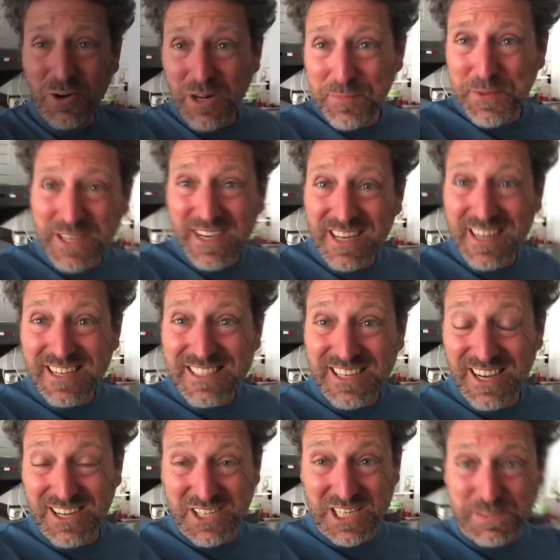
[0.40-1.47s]
Salut
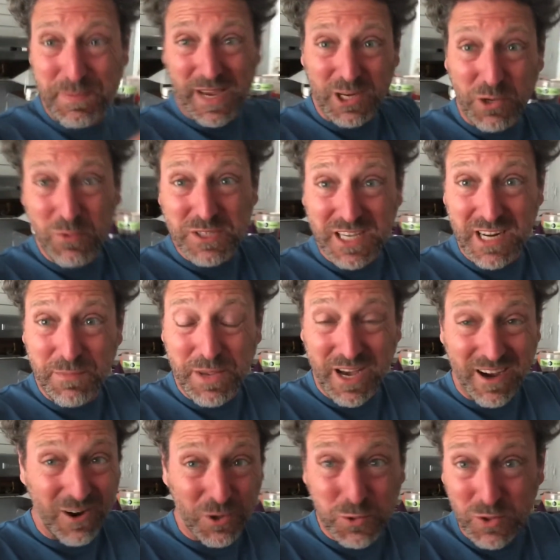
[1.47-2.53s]
carlaxiens, j'espère que vous allez bien.
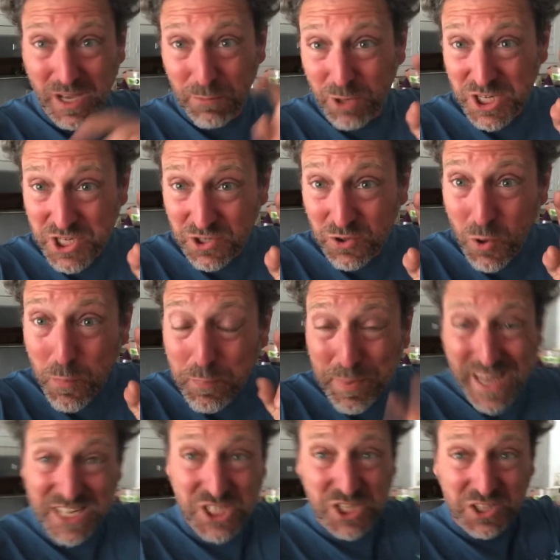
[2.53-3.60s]
En tout cas, moi j'ai une
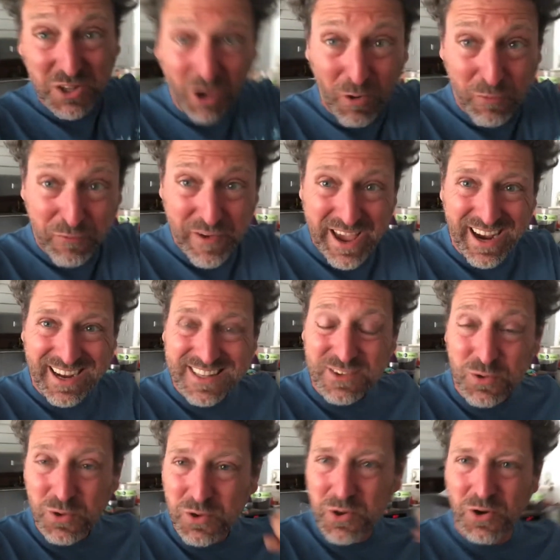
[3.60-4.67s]
pêche d'enfer, un
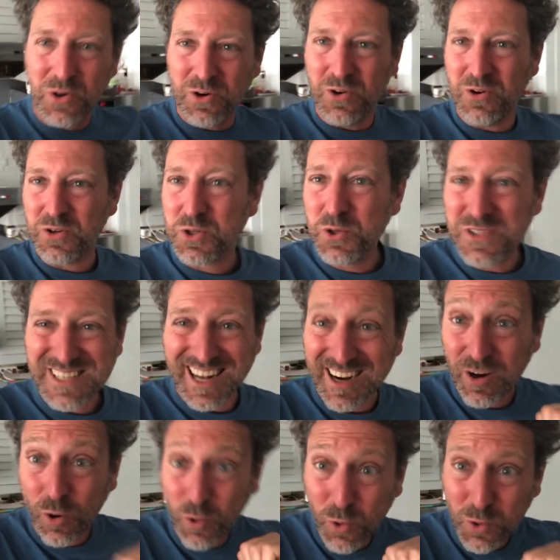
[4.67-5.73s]
truc, euh, juste un
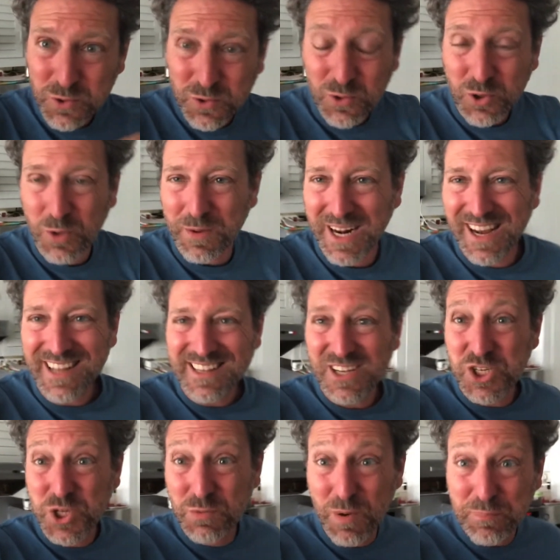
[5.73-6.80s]
gros truc de malade.
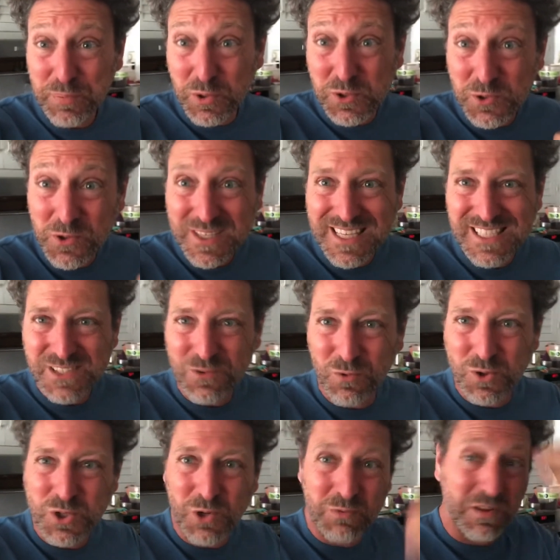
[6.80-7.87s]
Je me pose une question
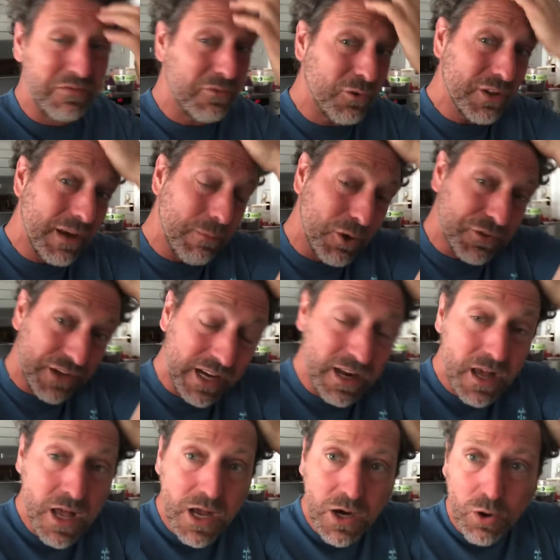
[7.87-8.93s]
aujourd'hui fondamentale
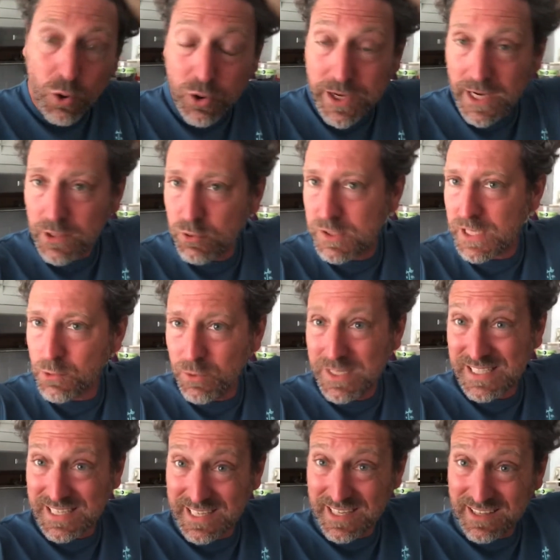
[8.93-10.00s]
auquel nous allons
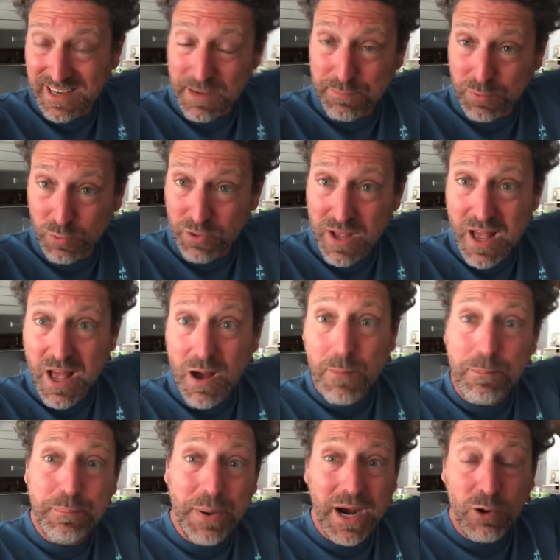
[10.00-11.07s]
essayer de répondre.
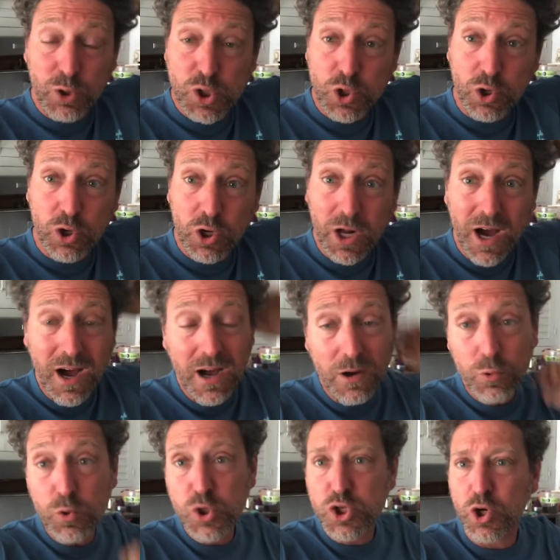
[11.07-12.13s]
Pain au chocolat
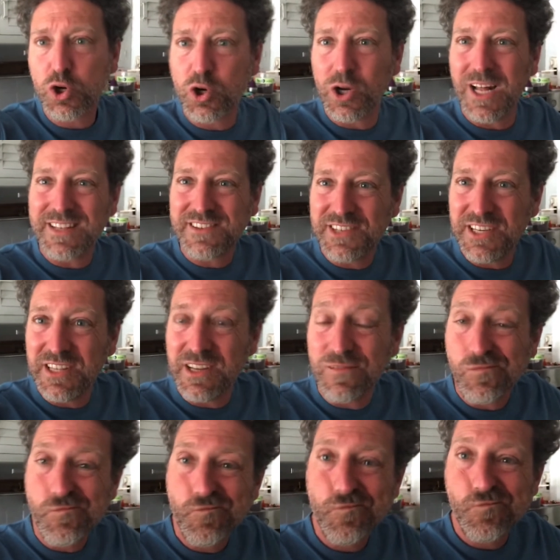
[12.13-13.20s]
ou chocolatine
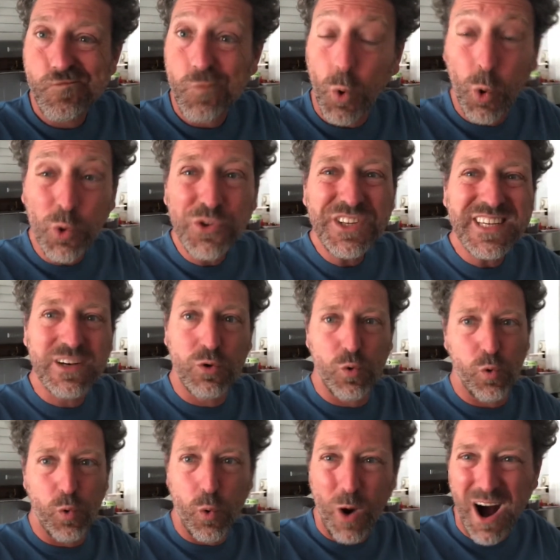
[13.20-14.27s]
On dit
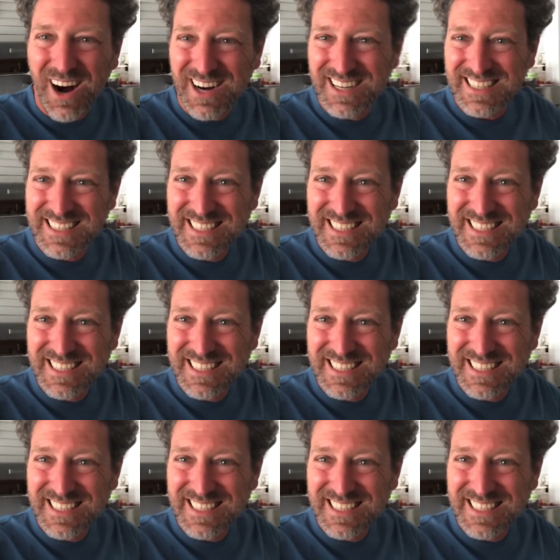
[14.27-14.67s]
quoi